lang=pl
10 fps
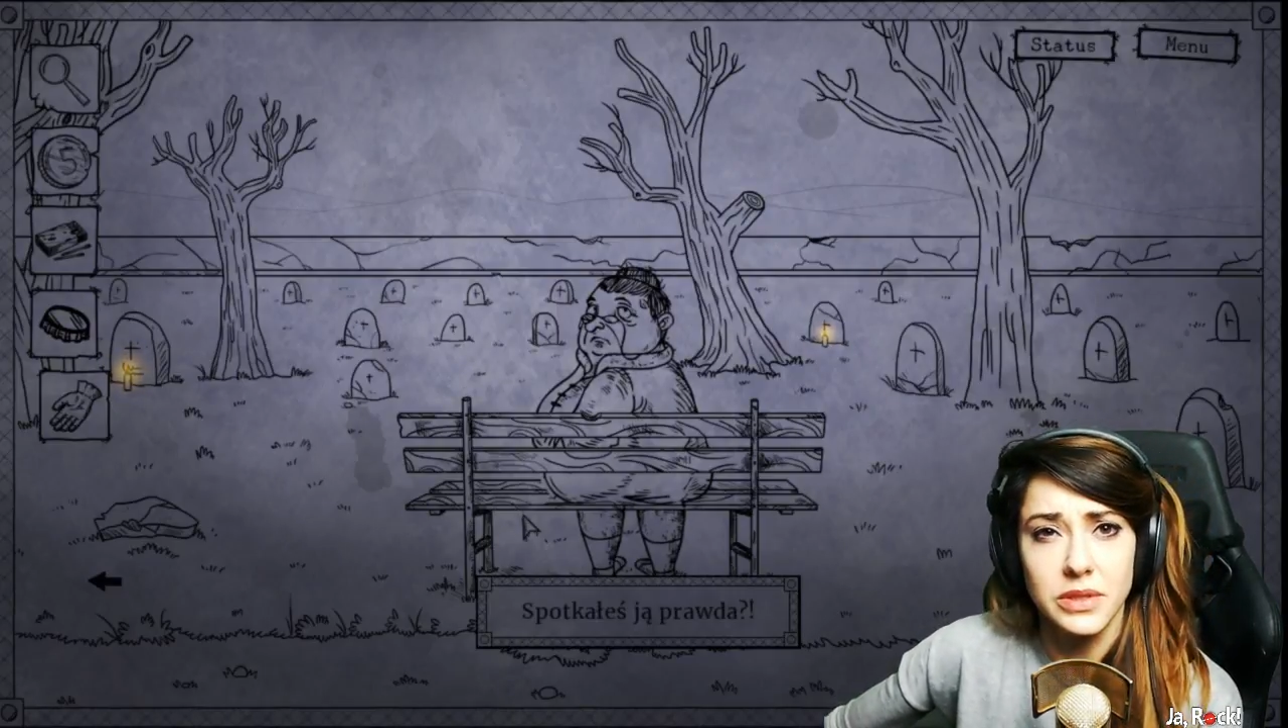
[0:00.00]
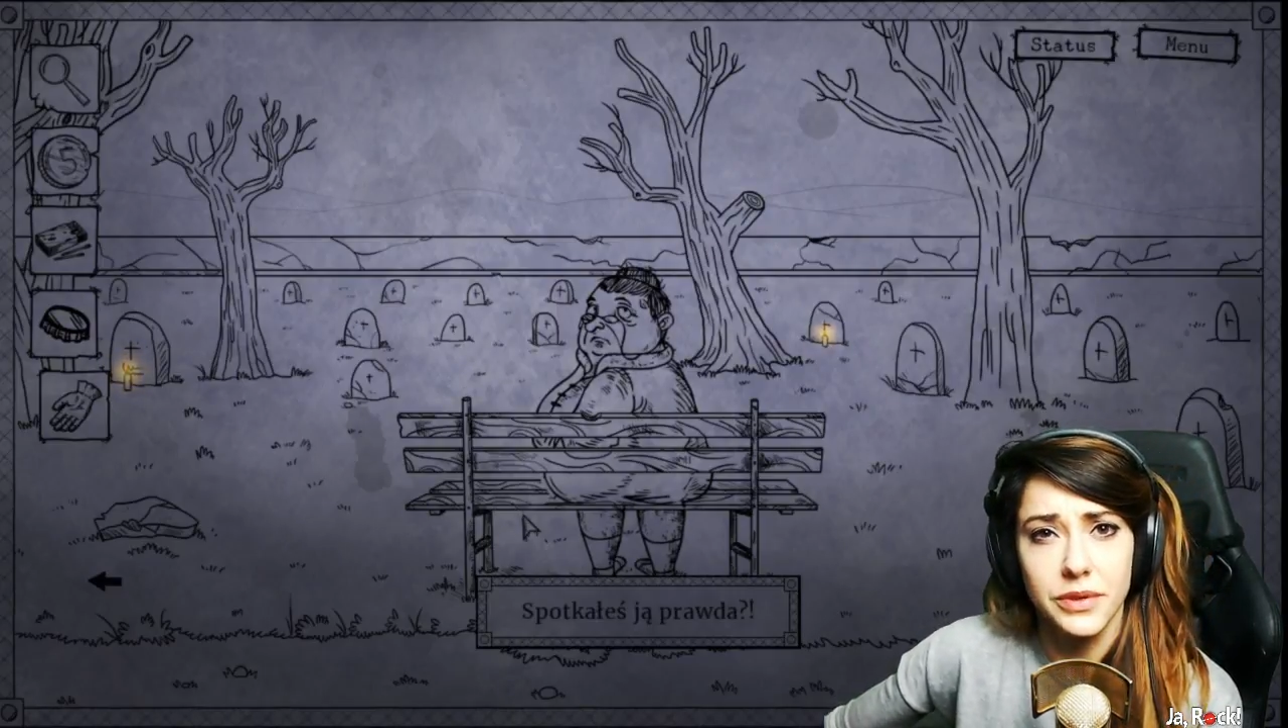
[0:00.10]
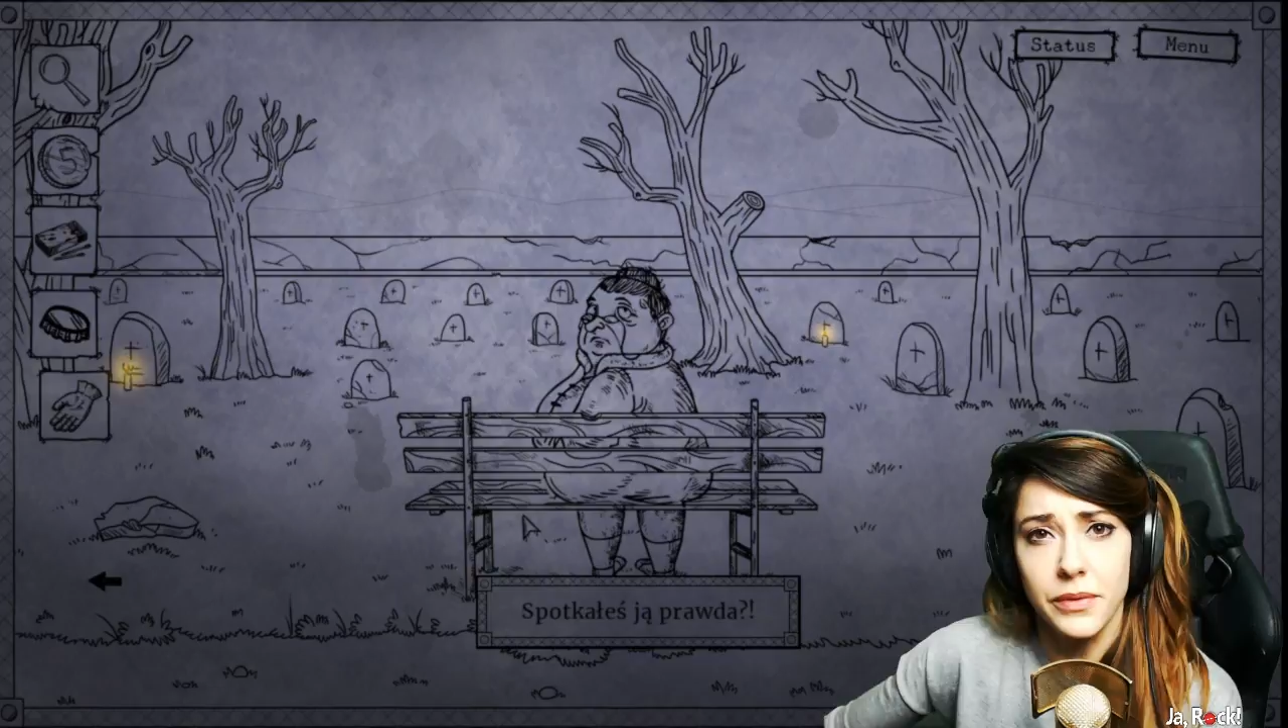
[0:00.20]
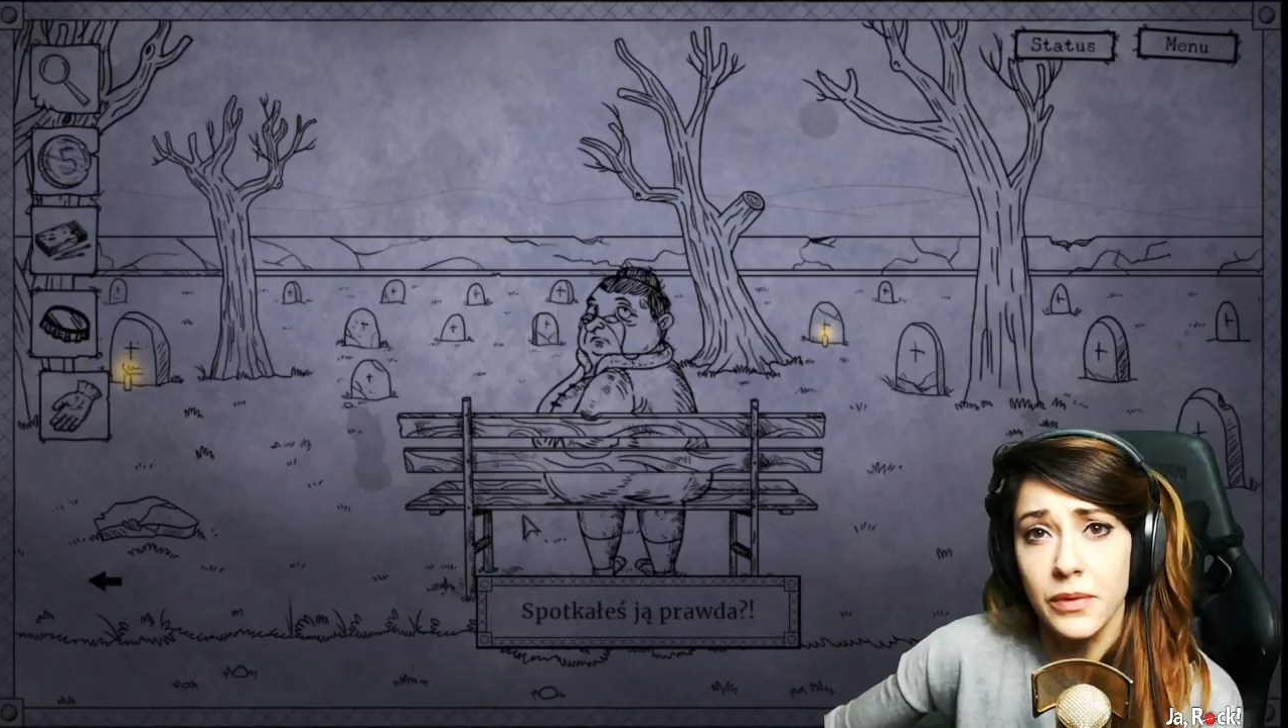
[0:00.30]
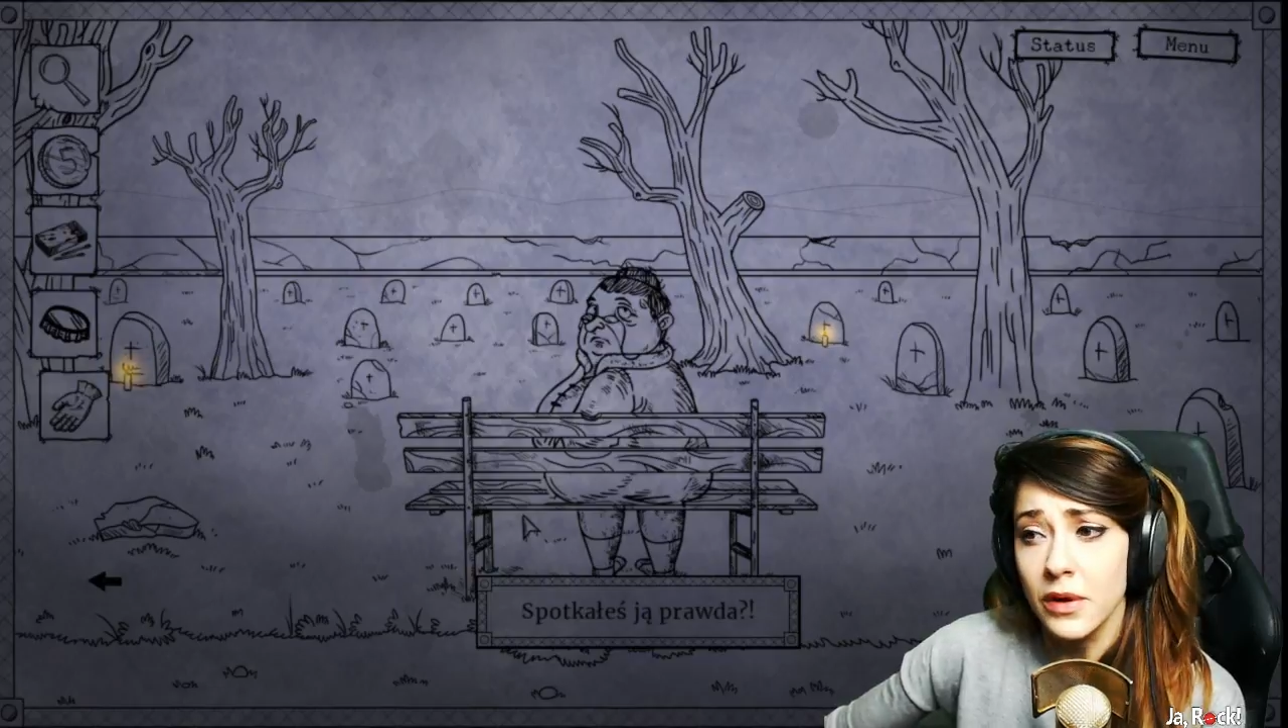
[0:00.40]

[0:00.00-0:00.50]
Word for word: ją,